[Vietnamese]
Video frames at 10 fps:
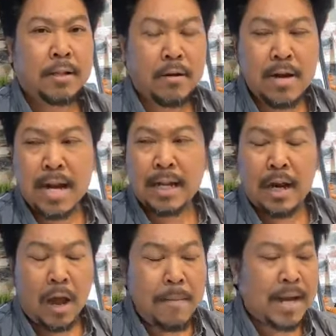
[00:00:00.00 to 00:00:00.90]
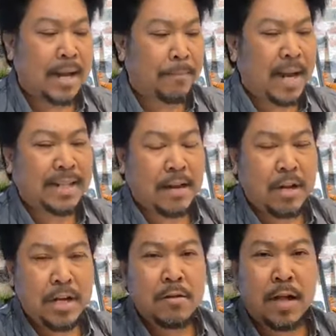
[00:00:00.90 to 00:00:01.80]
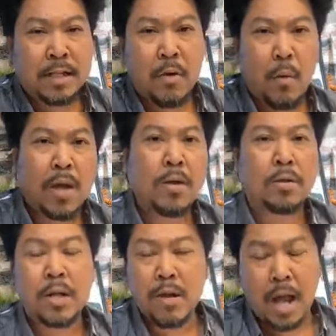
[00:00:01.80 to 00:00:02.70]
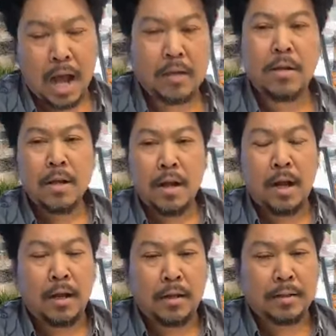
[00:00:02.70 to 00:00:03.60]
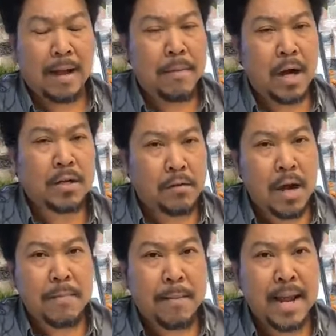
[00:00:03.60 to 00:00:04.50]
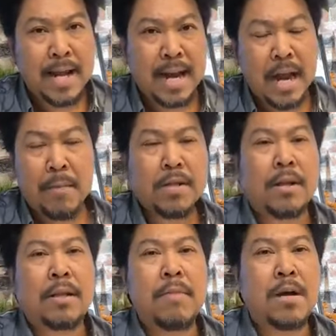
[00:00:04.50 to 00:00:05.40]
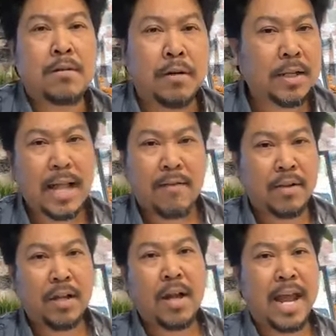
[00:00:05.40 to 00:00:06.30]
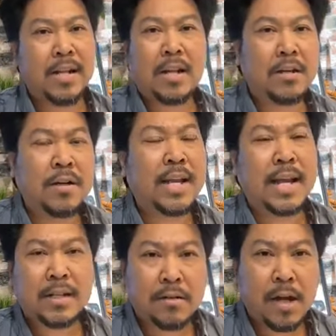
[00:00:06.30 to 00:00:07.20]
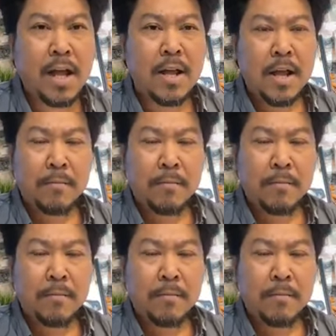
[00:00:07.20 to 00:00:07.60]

Tao đứng đây là lỡ mày gặp khách tao đi đường, tao quất vô, tao nói ờ à, à, tao mở cửa mà mấy hàng này nó không có cho tao mở cửa, tao không phải thất hẹn thất hứa gì khách khứa.